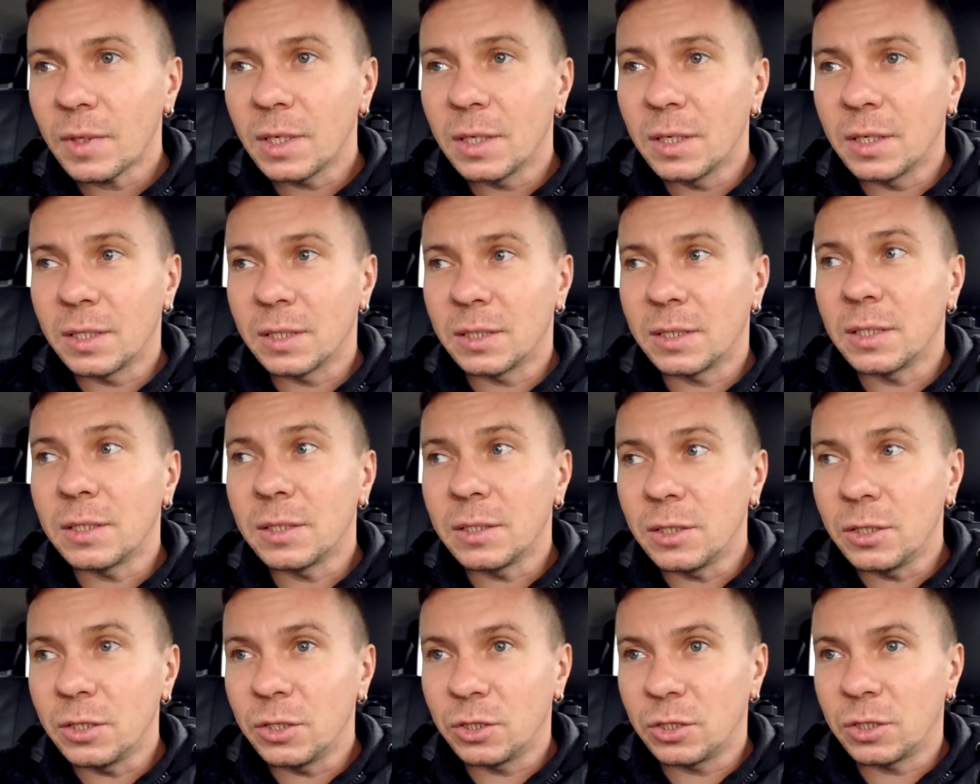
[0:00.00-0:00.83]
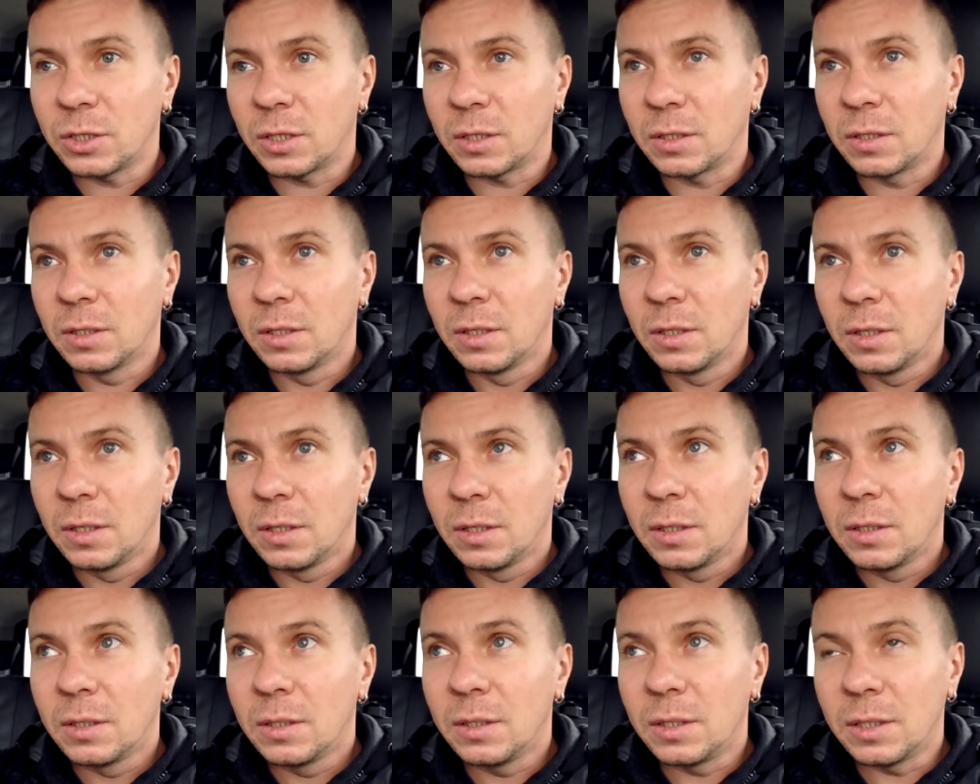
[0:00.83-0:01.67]
Красотища,
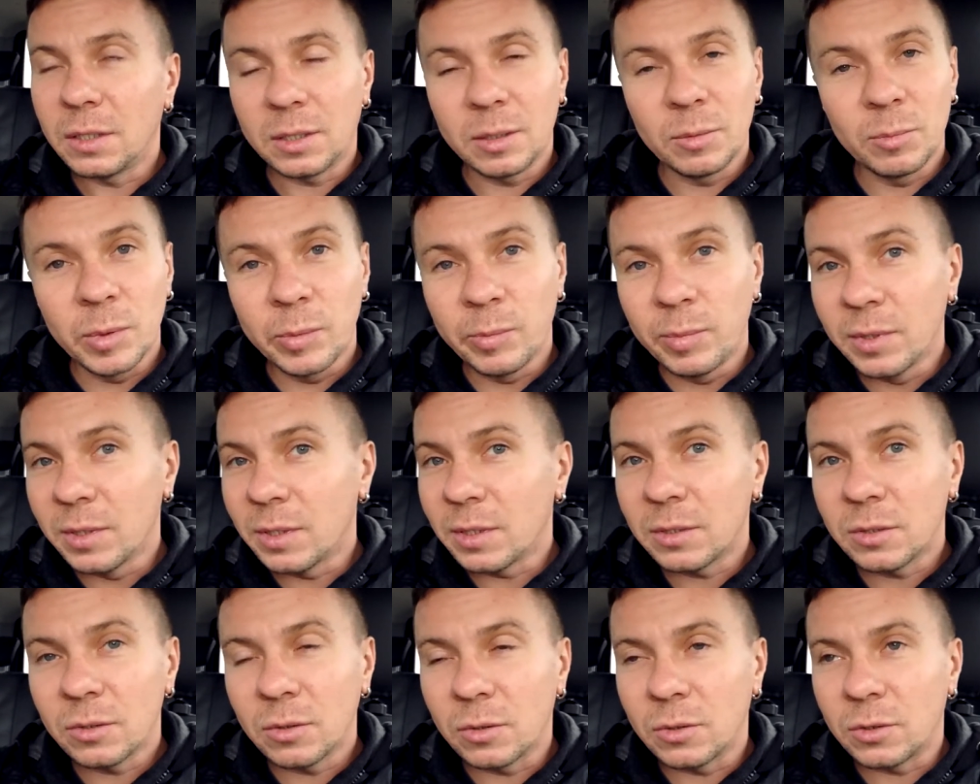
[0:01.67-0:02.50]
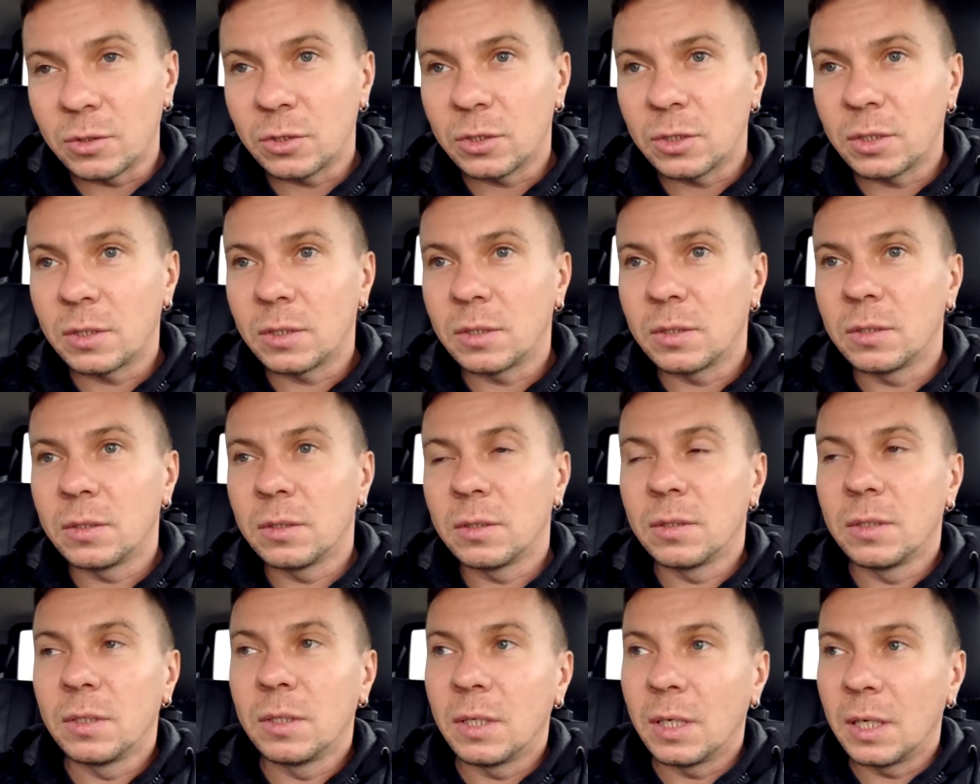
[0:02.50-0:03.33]
если бы было солнышко.
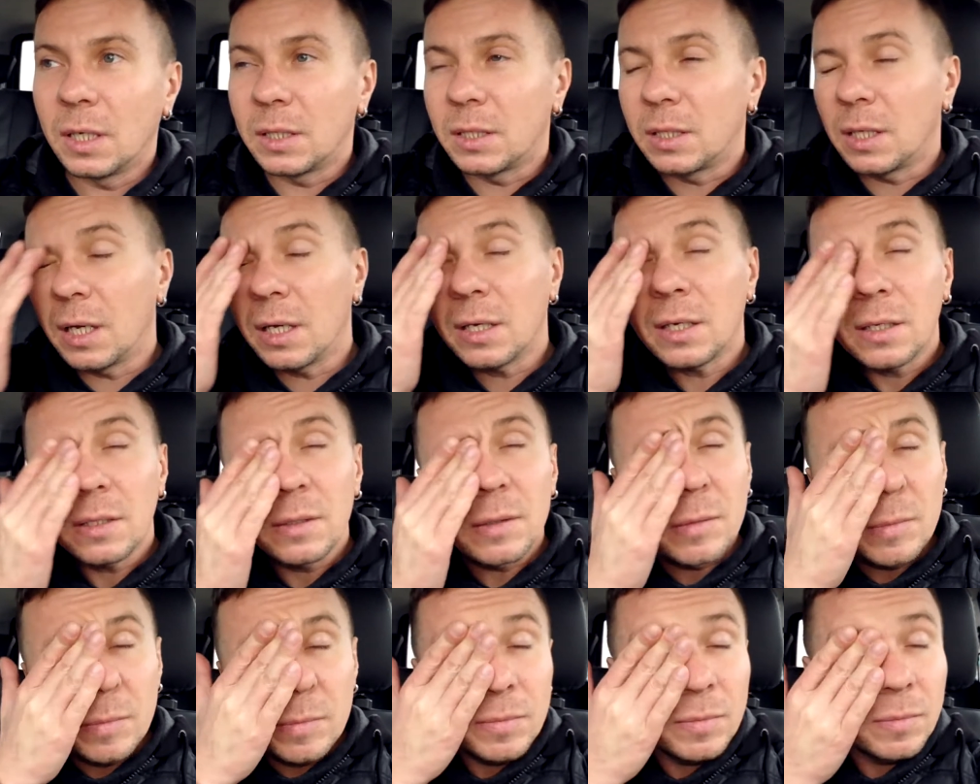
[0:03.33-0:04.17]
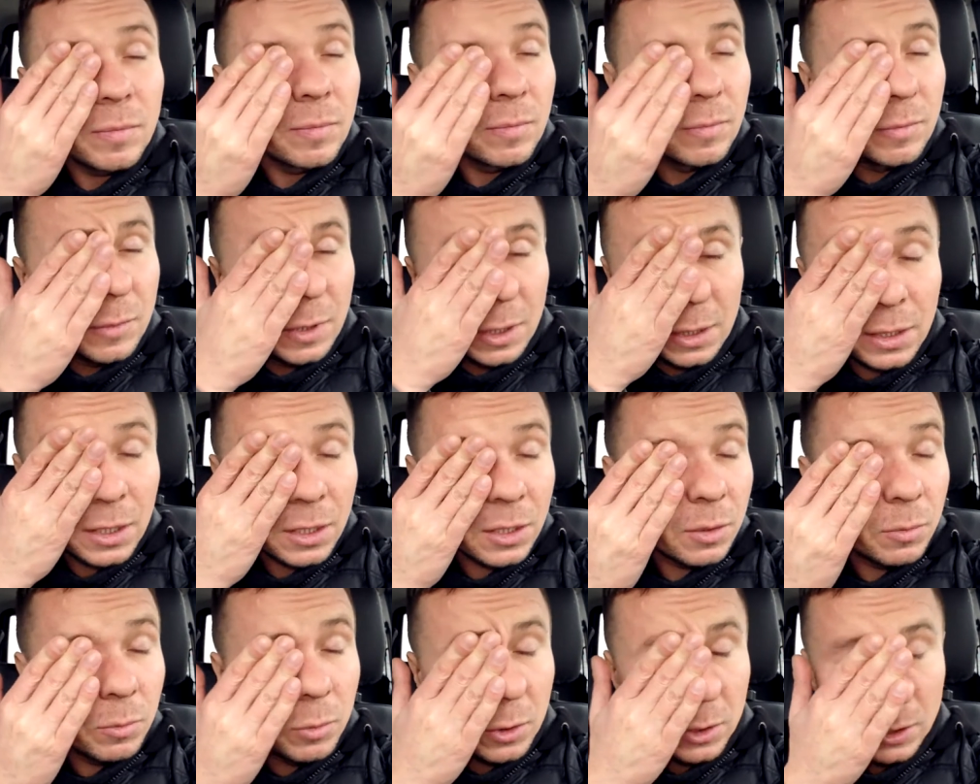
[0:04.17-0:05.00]
А так, мне
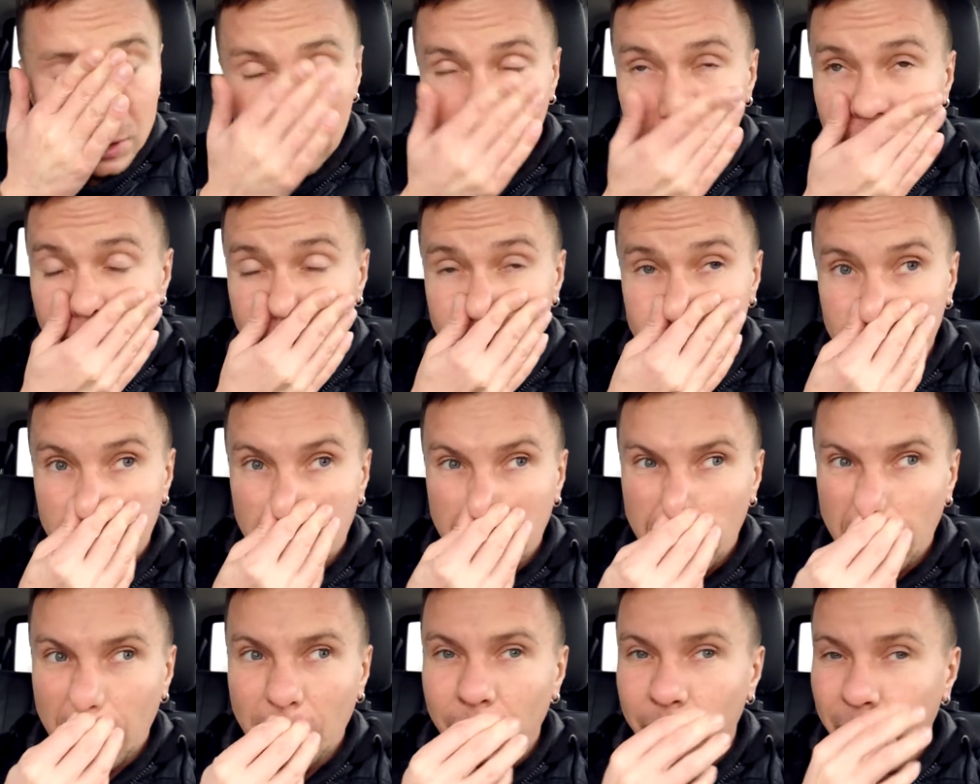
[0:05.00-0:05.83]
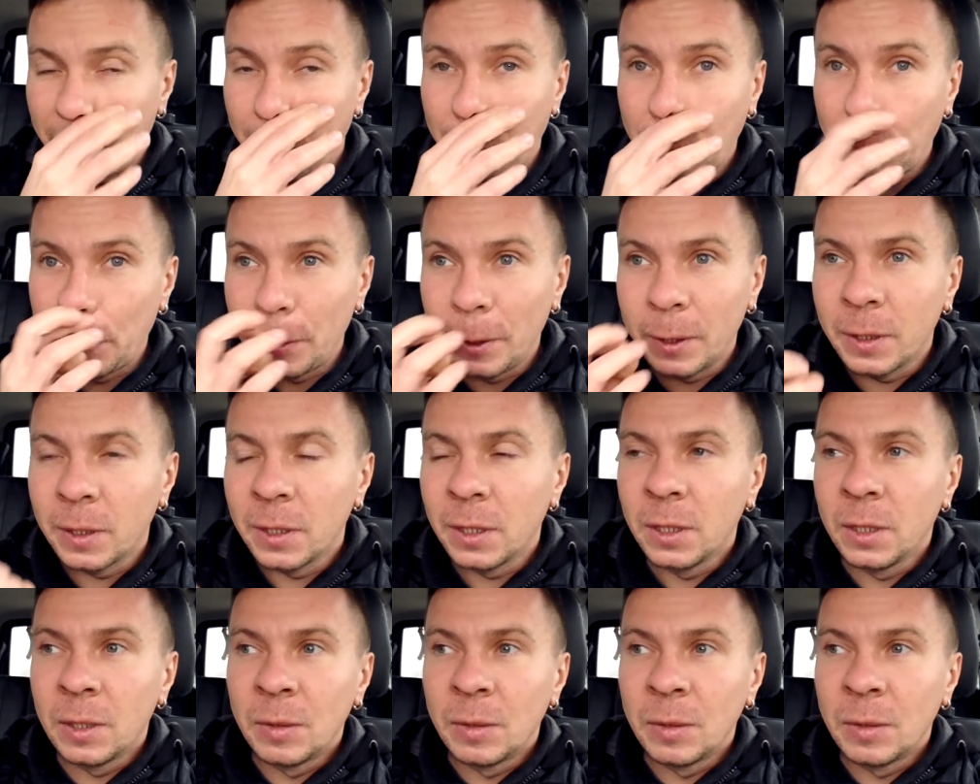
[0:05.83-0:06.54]
даже больше нравится такая погода